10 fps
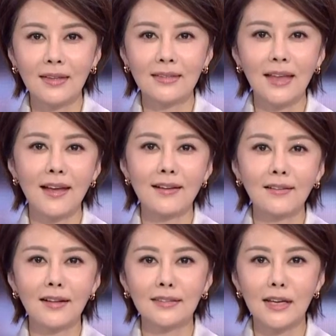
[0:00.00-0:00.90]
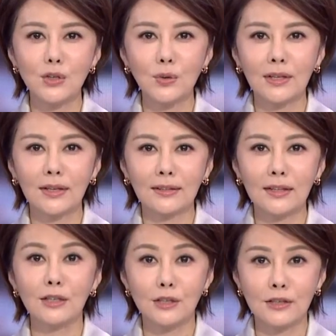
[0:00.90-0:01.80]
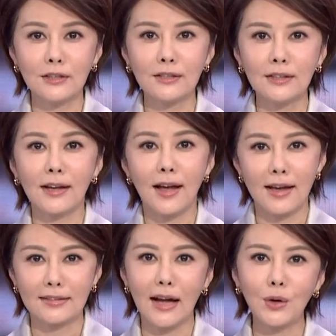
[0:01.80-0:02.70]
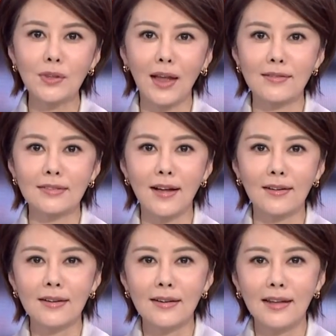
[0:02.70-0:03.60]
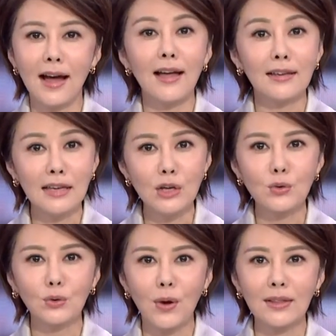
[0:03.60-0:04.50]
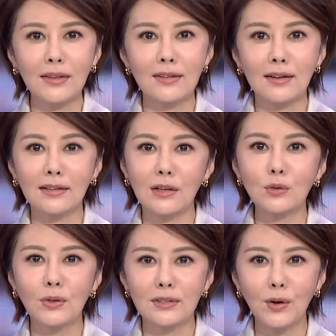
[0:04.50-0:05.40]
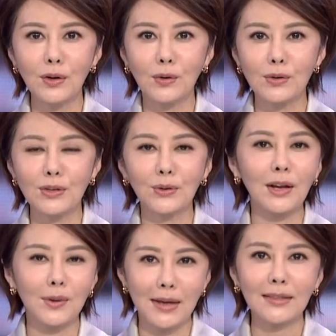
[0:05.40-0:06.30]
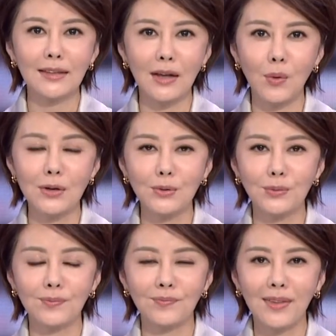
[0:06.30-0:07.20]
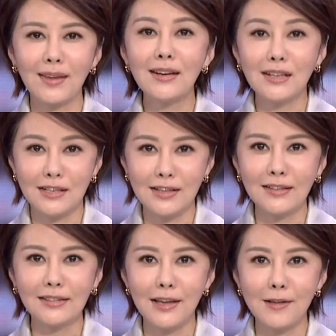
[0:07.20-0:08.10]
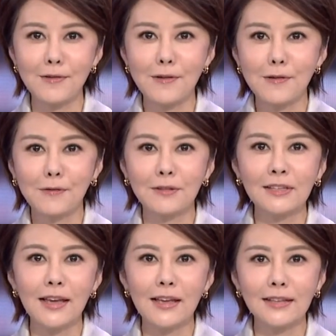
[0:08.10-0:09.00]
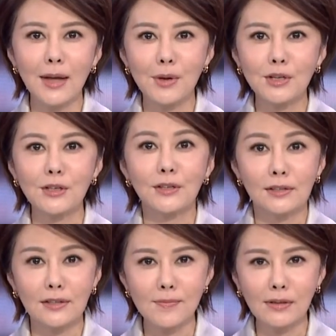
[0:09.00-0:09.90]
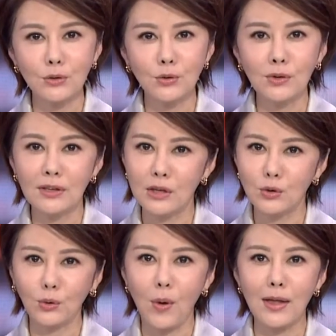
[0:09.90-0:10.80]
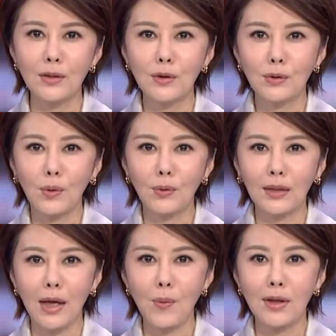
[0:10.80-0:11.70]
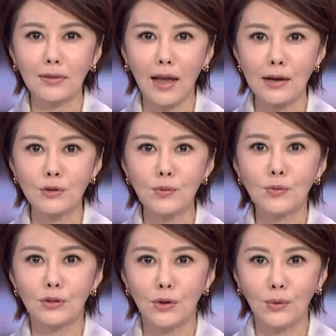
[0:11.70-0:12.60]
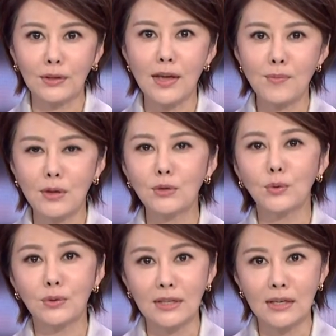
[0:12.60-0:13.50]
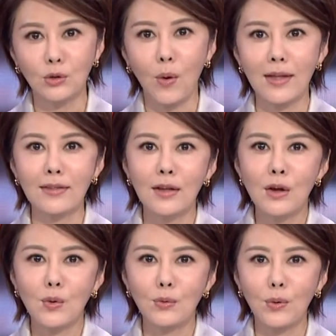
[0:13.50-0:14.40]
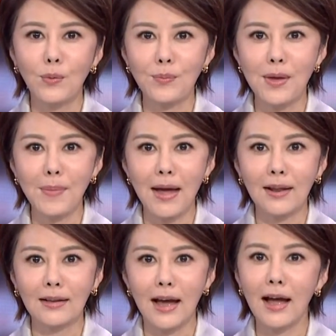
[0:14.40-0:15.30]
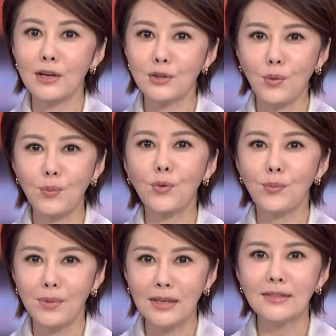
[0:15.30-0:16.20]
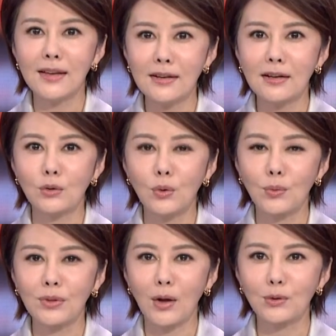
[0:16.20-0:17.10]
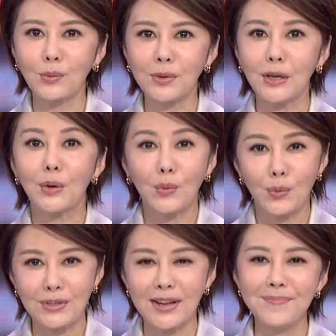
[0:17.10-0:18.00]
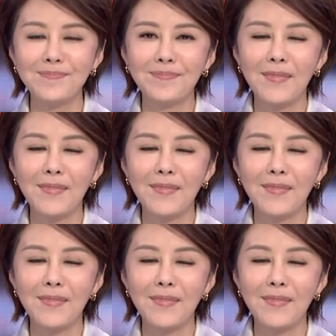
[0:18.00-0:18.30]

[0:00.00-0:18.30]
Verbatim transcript: 在刚刚结束的第十四届海峡论坛上，两岸艺术团体的合作交流受到了媒体的关注。十年前，福建厦门市思明区艺术团同台湾台中九天民俗技艺团共同编排了两岸首部民间合作舞蹈作品《古神》，